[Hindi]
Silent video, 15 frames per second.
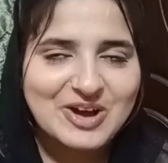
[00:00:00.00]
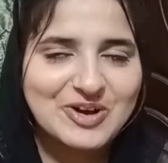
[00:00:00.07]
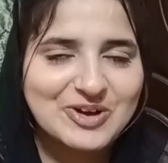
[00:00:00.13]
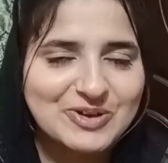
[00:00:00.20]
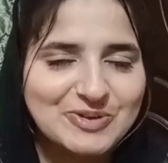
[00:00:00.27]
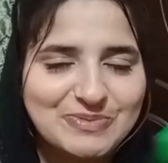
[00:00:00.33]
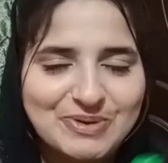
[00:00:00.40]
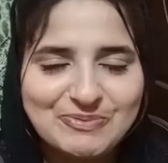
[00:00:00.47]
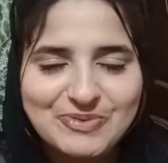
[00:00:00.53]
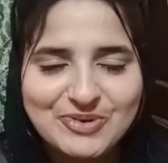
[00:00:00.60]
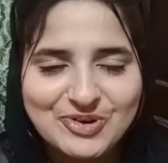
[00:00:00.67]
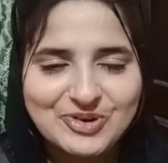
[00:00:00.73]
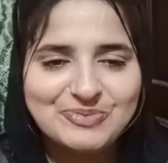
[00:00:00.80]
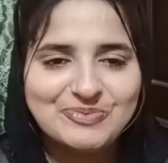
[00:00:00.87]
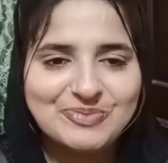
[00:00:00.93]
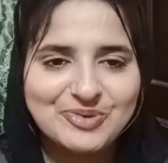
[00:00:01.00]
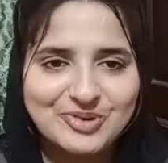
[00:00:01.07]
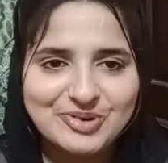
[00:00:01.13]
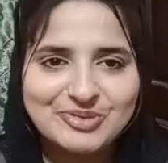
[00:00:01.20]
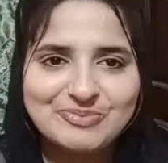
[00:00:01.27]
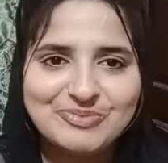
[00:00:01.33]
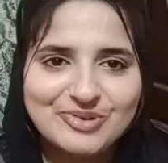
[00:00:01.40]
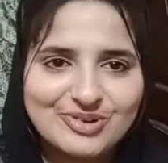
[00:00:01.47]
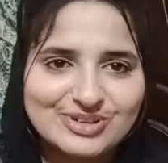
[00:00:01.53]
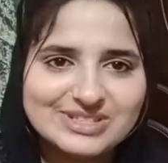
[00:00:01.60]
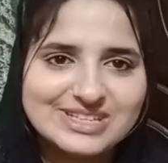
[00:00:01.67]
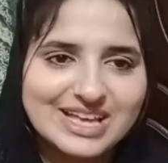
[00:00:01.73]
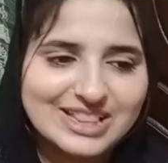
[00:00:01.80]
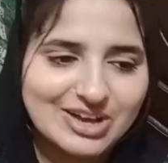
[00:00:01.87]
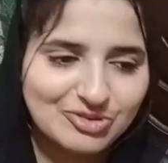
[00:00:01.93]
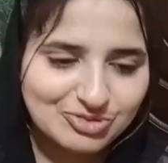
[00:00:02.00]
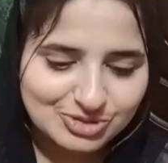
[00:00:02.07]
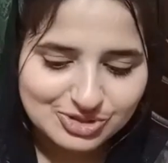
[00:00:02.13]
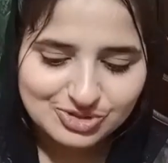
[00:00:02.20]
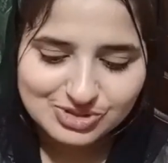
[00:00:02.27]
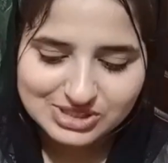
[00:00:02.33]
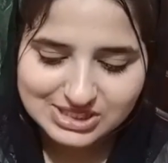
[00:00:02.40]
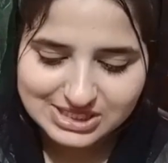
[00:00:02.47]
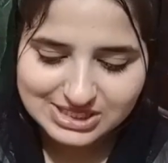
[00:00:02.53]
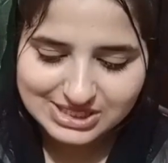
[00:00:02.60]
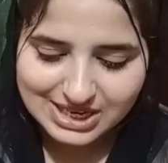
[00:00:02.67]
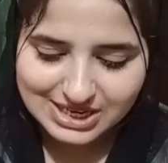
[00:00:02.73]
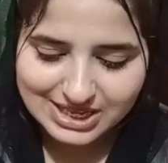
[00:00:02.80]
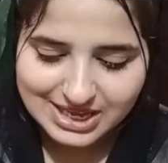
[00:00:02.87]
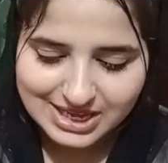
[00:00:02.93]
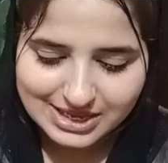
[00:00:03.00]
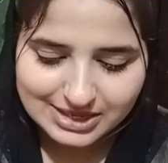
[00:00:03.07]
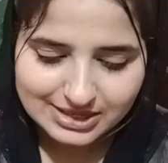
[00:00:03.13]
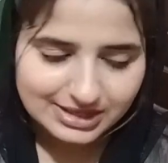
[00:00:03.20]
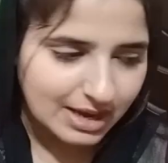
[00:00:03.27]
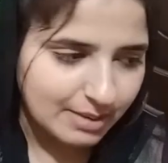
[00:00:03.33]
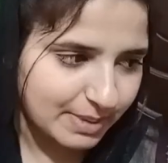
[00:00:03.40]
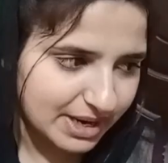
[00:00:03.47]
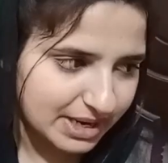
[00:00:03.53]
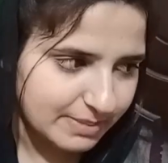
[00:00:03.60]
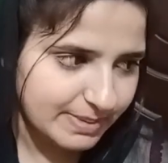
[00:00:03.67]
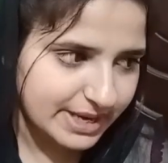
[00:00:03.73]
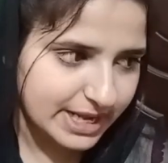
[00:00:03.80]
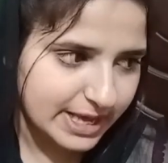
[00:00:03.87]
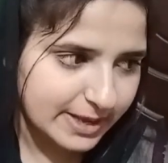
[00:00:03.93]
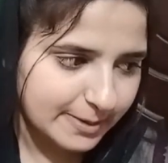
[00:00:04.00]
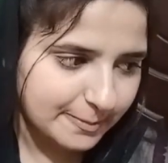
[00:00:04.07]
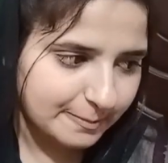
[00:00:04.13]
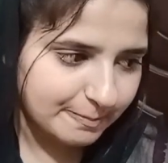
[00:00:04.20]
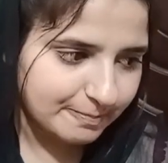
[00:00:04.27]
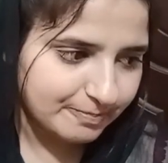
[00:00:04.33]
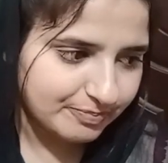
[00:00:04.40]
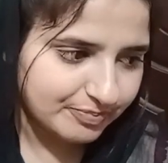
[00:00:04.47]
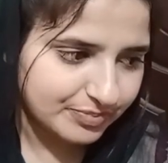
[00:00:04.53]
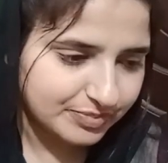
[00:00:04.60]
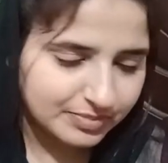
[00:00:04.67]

और मैं बहुत बहुत बहुत ज़्यादा खुश हूँ इस चीज़ के लिए क्या पानी पीना है